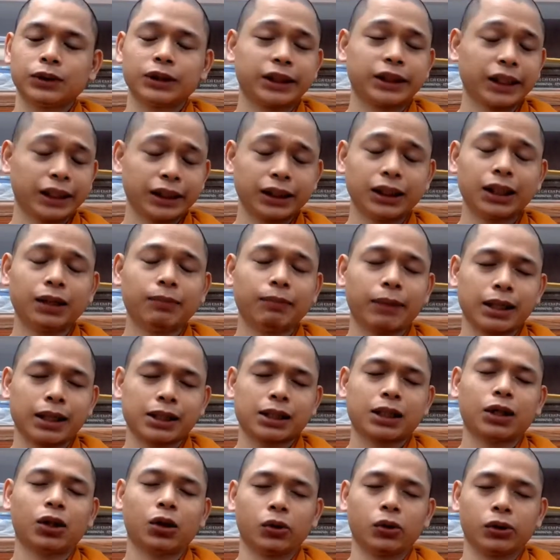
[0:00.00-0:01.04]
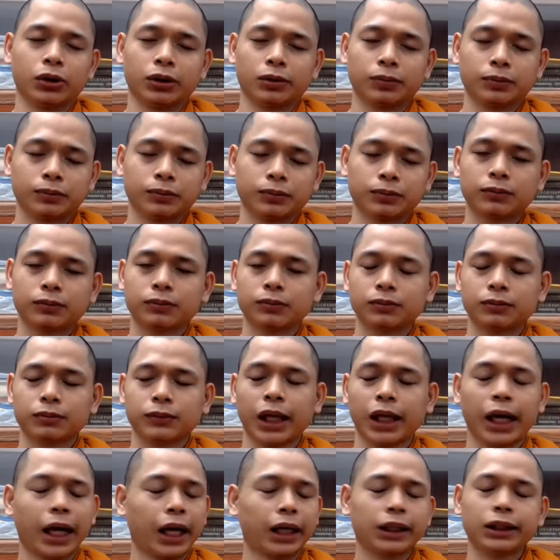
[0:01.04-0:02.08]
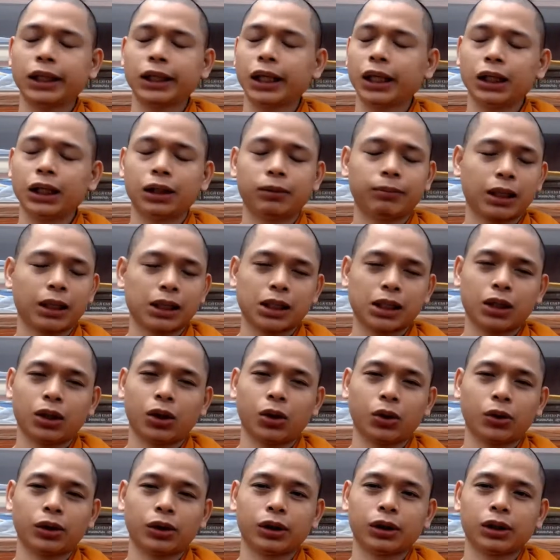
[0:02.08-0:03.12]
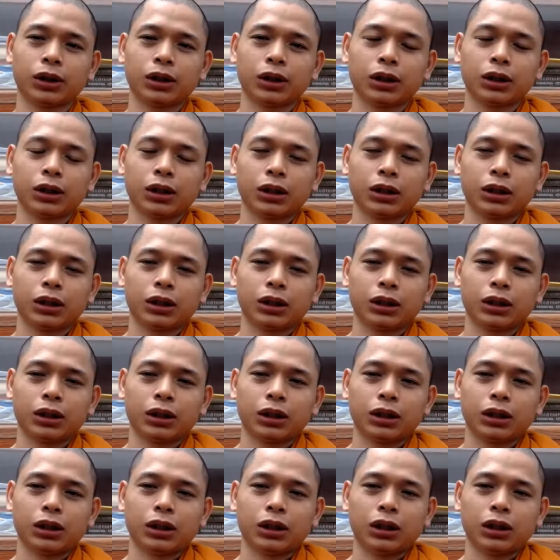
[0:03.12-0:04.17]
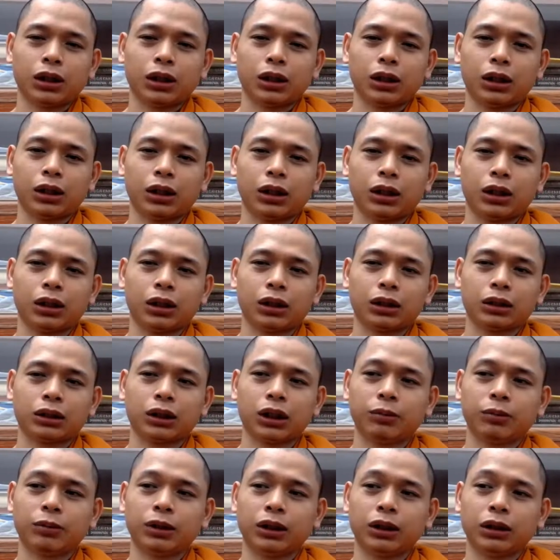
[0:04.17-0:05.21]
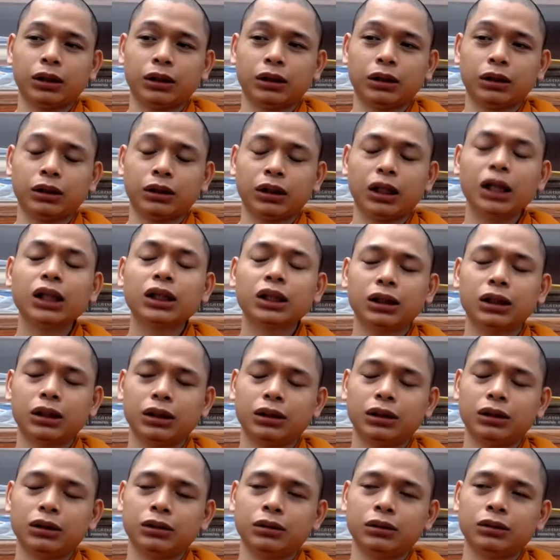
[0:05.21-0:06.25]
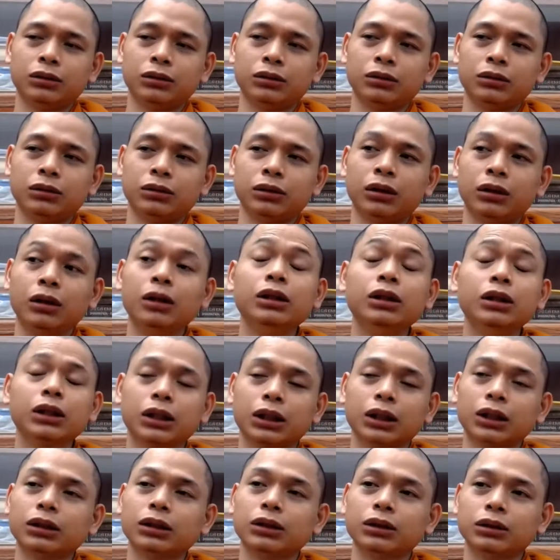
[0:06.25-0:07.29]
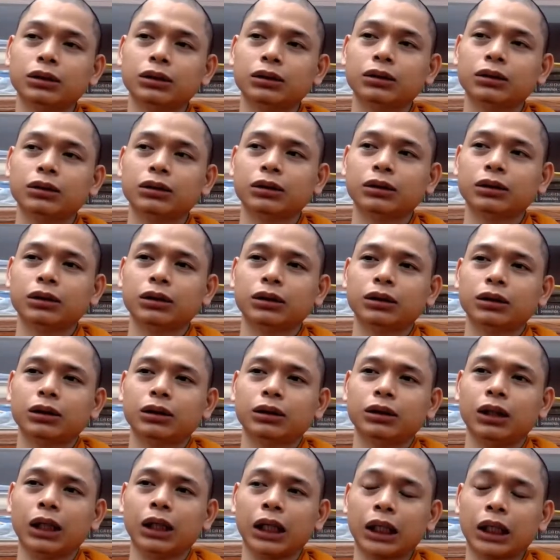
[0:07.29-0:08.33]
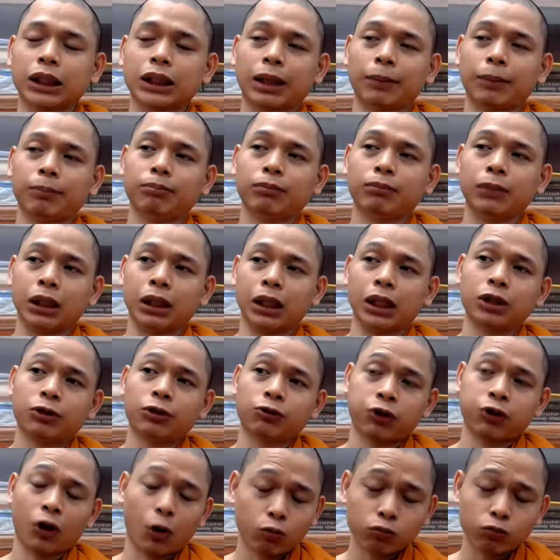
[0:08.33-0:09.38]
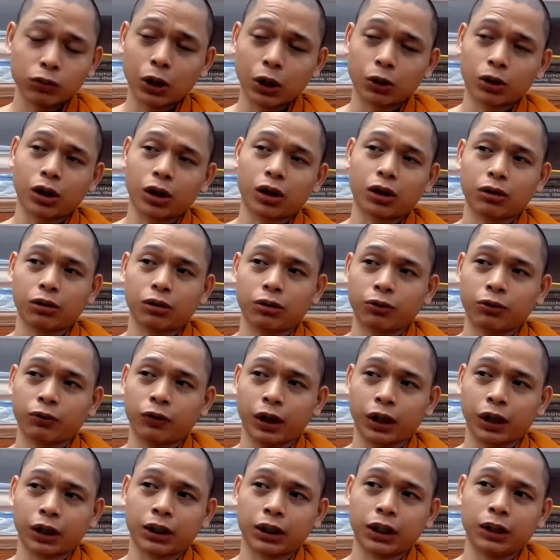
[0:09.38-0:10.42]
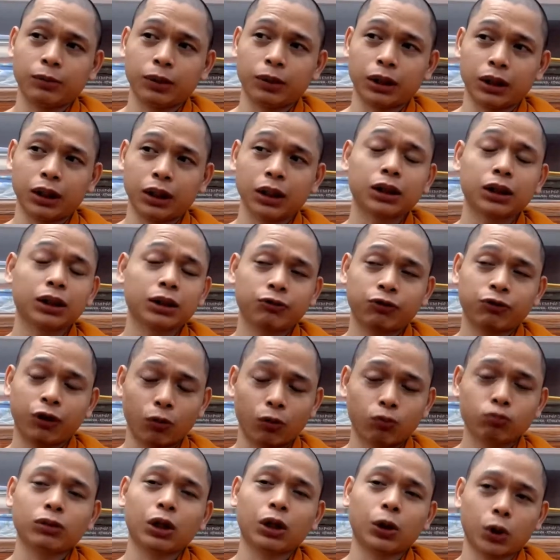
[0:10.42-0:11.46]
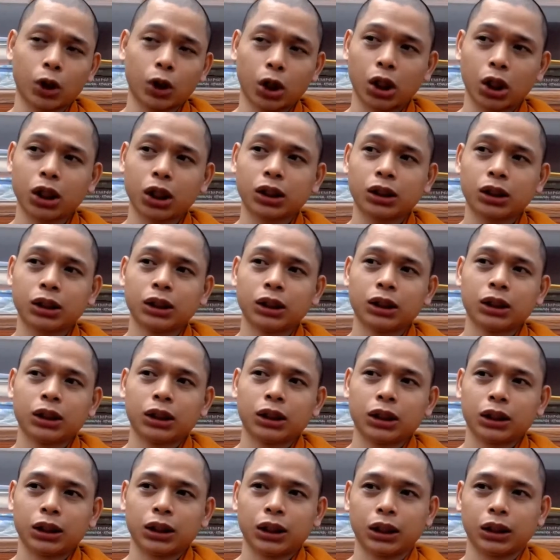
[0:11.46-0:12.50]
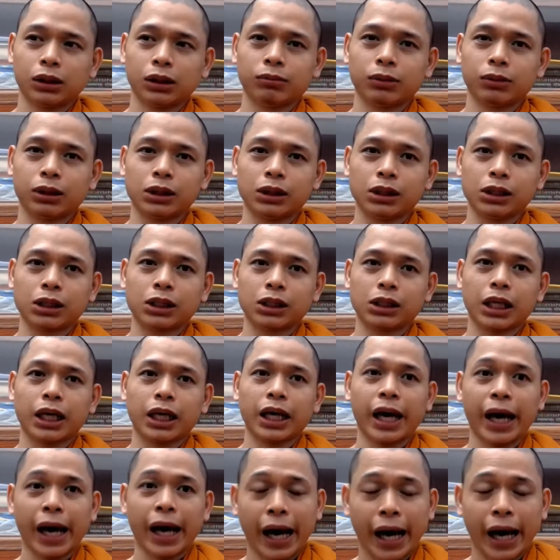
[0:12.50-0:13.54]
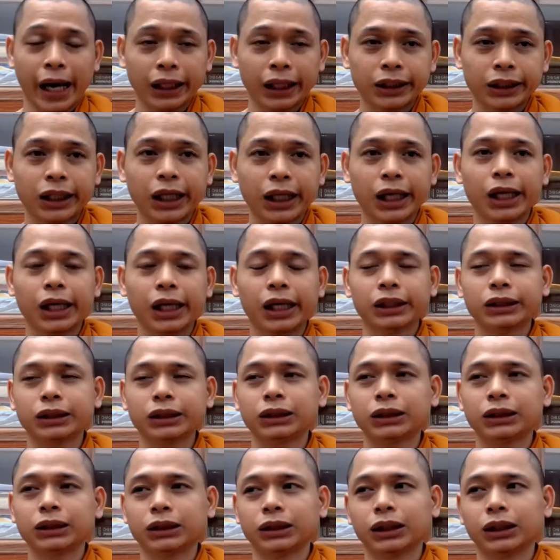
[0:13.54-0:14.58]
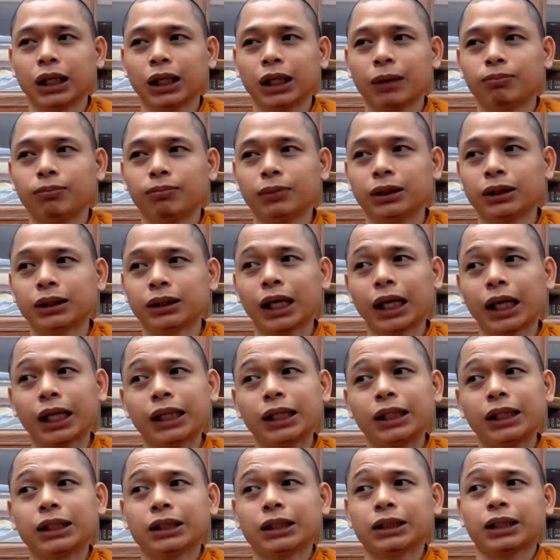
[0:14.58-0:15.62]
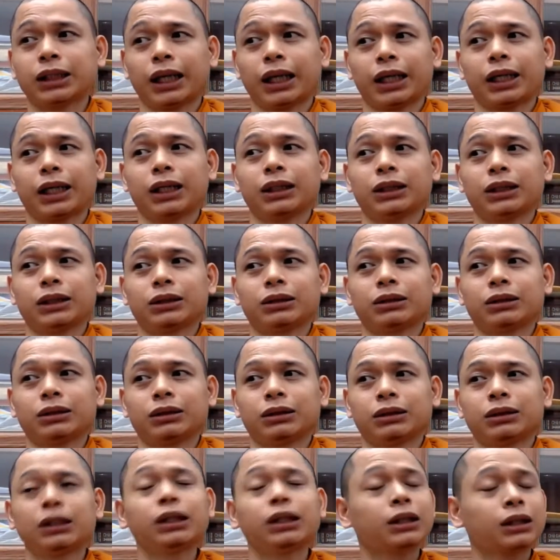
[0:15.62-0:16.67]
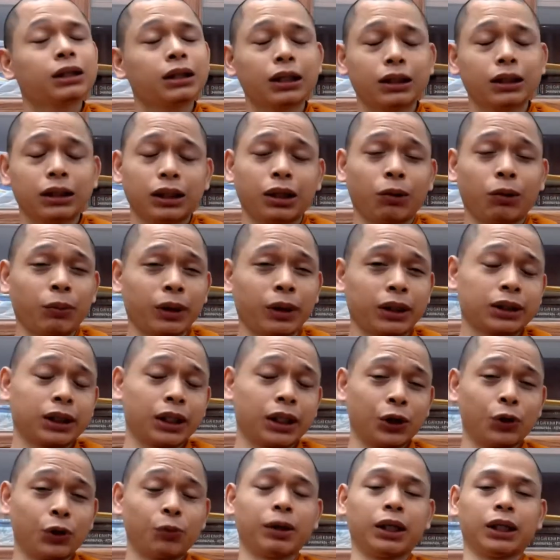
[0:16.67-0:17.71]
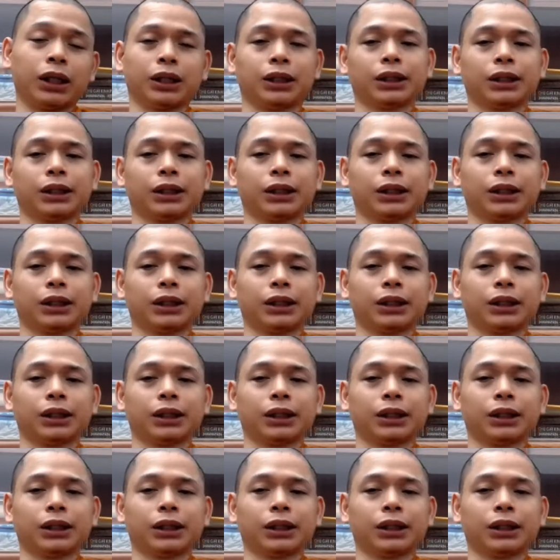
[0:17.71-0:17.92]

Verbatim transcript: tránh lên mạng xã hội hạn chế lên mạng xã hội à, khi mình ít um, lướt ấy, thì cái tâm mình ít phóng theo nó và khi mình ít phóng theo nó thì mình sẽ hạn chế cái trường hợp mình thấy những cái nó kích thích cái lòng ganh tị của mình